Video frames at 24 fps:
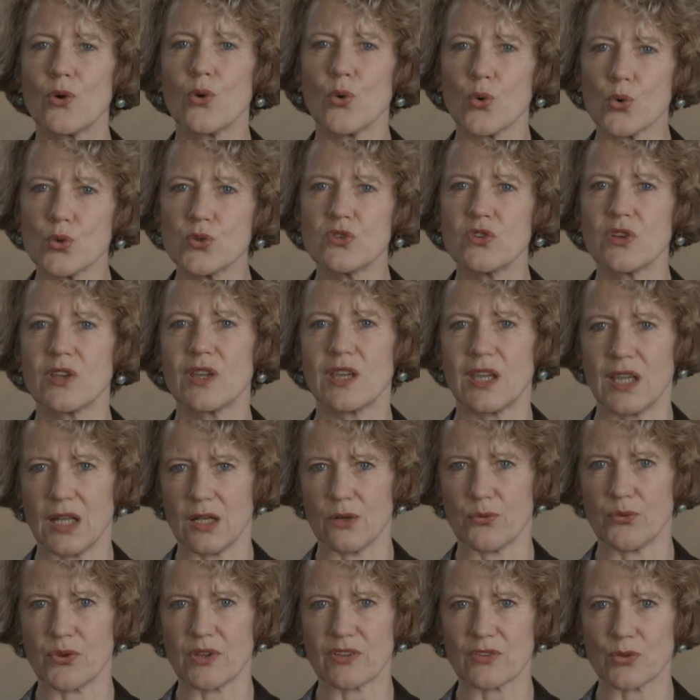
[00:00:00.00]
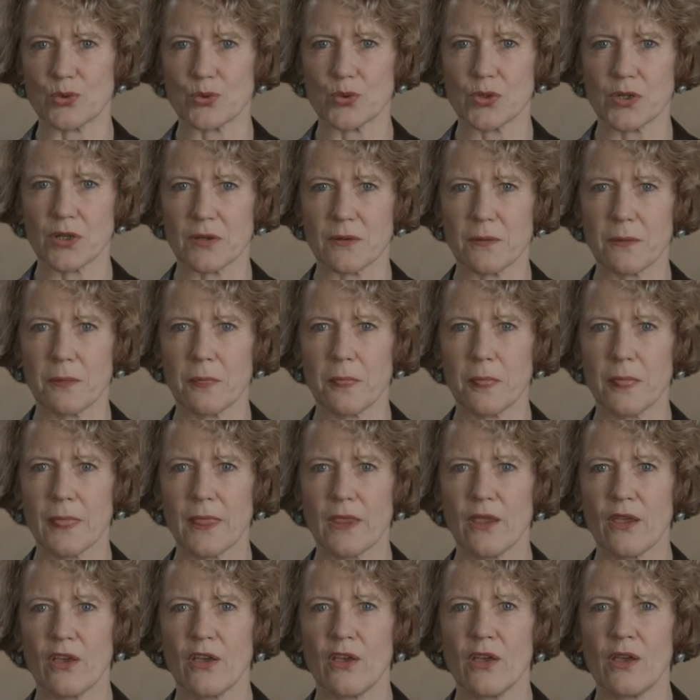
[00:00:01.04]
und Hilfe suchen.
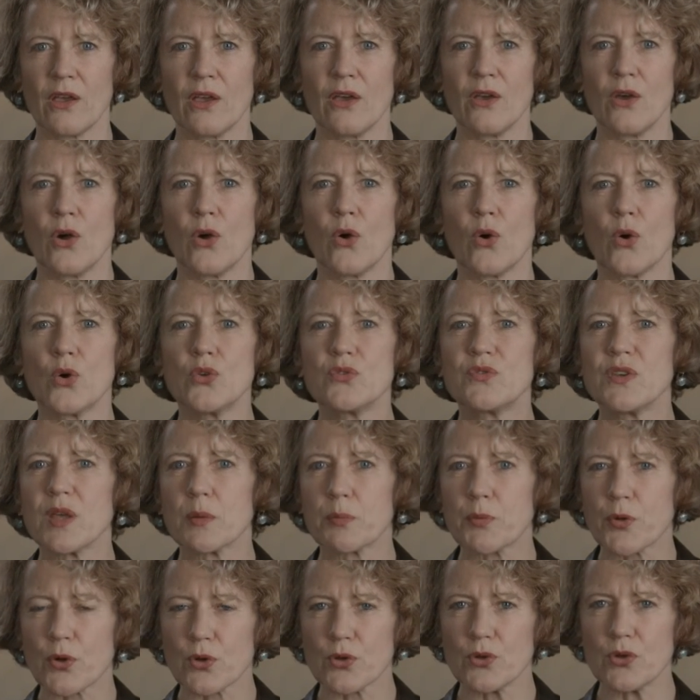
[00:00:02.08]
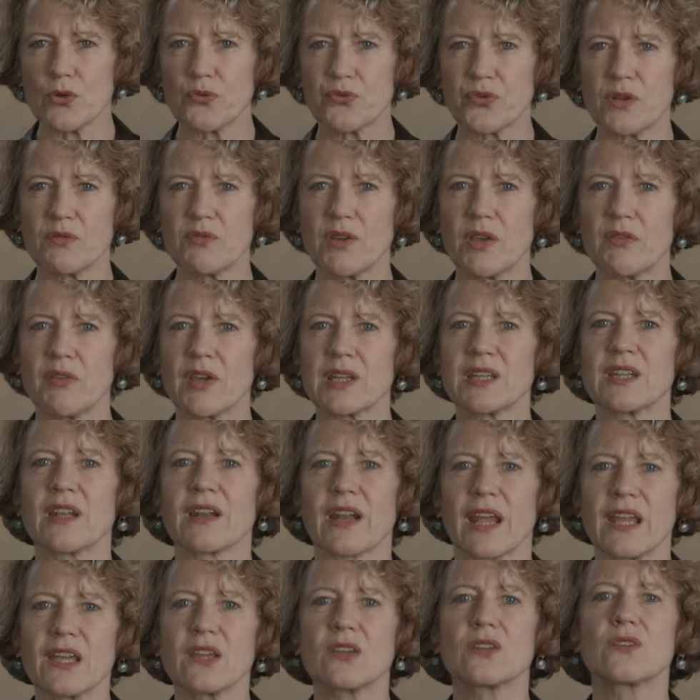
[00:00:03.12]
Und wir prüfen, wie wir
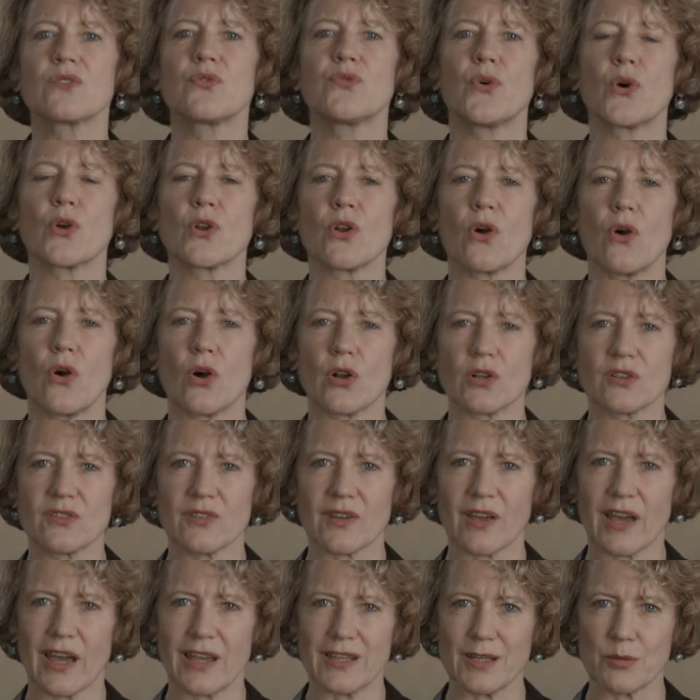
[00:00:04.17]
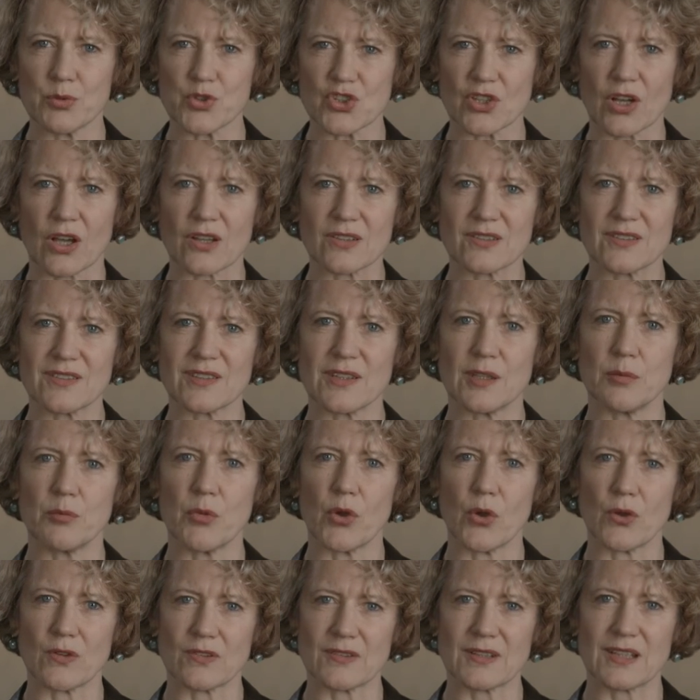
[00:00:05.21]
direkt vor Ort eine Stadt im
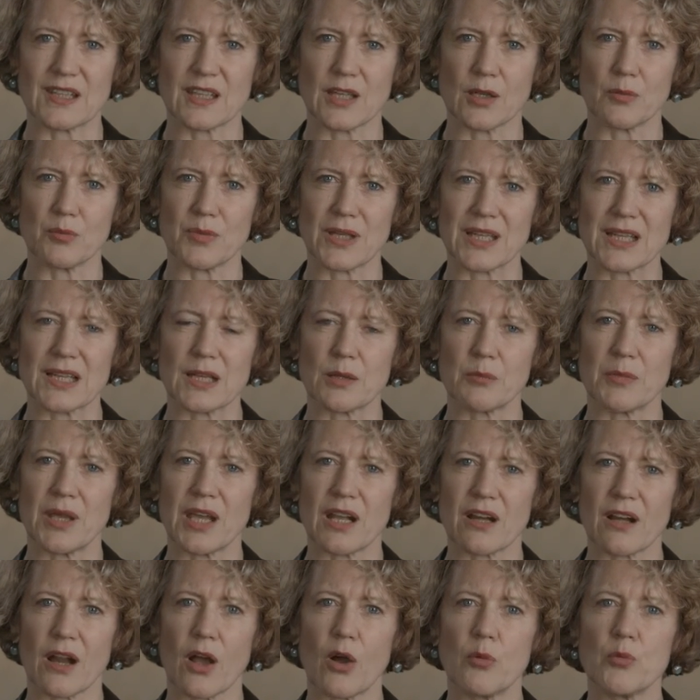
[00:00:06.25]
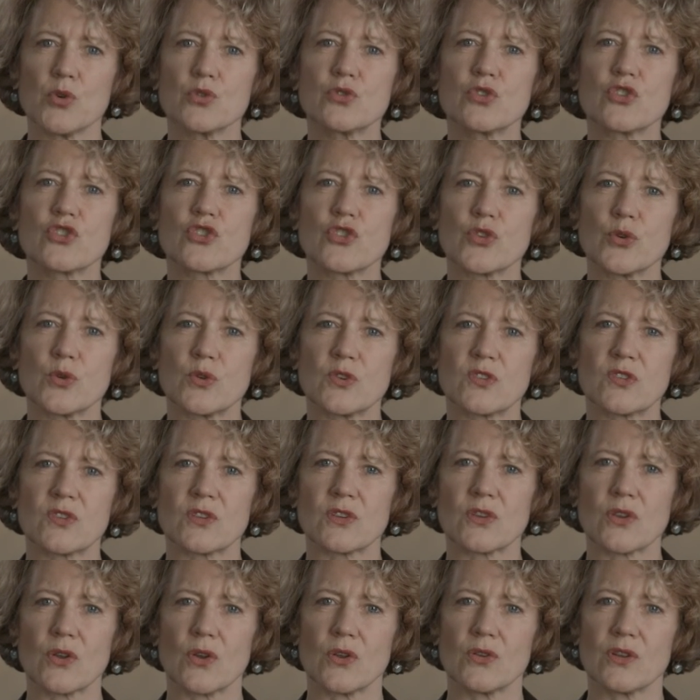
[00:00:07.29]
östlichen Mittelmeerraum
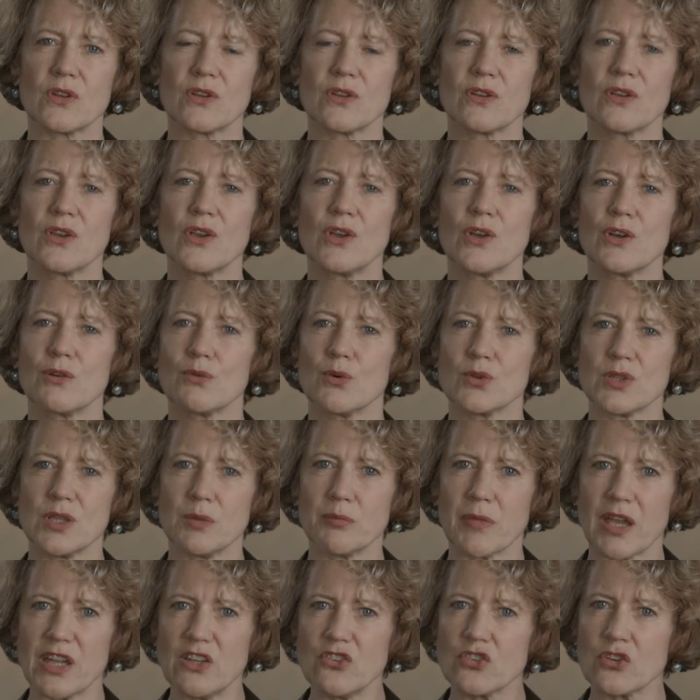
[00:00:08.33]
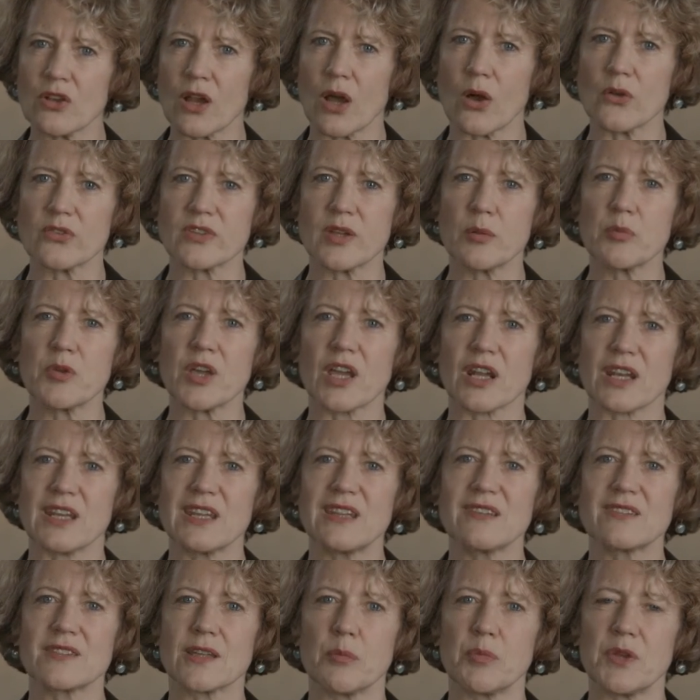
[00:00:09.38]
unterstützen können, wo die Menschen aus dem
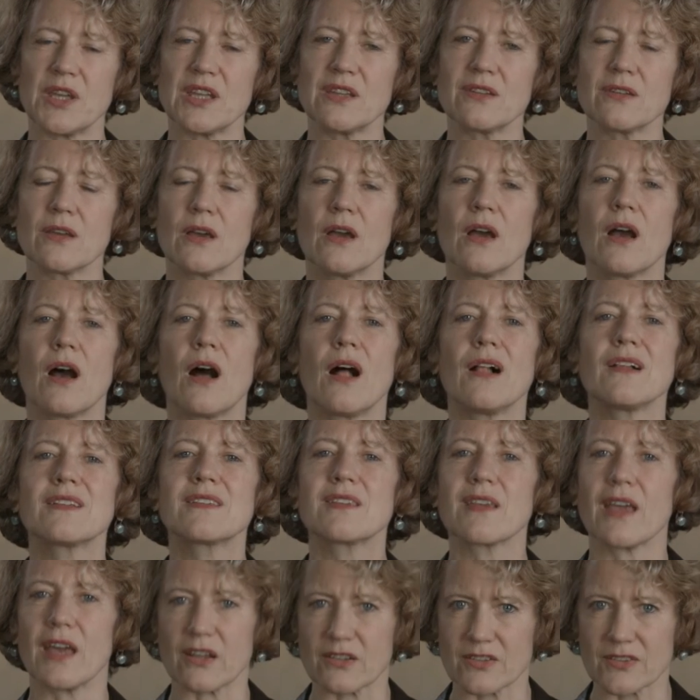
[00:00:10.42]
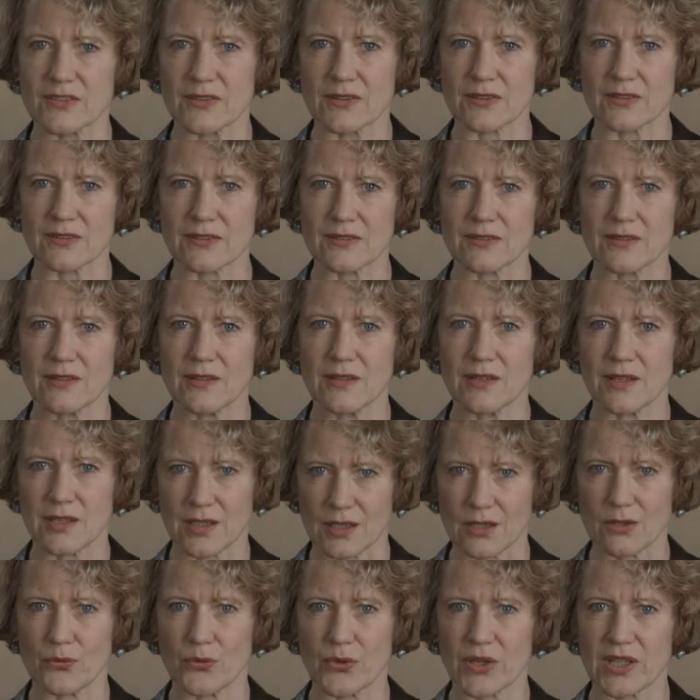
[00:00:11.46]
Kriegsgebiet als erstes
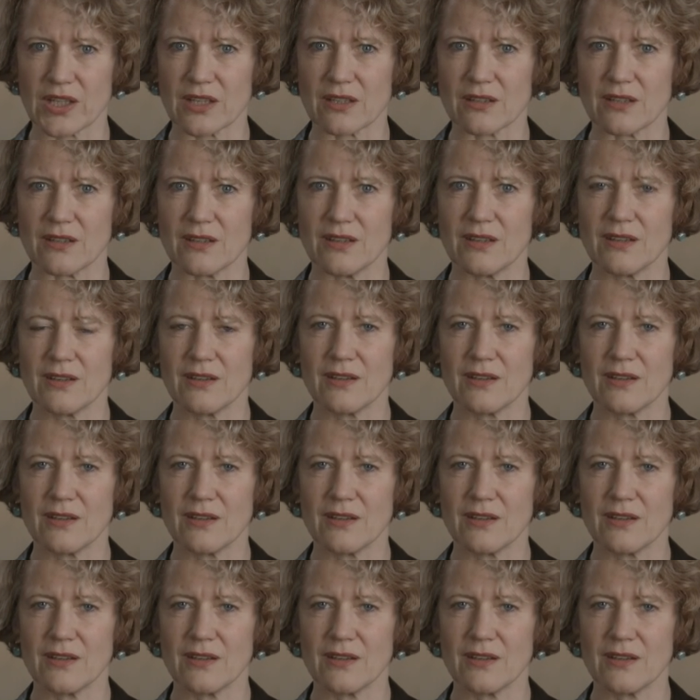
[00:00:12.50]
hinfliehen.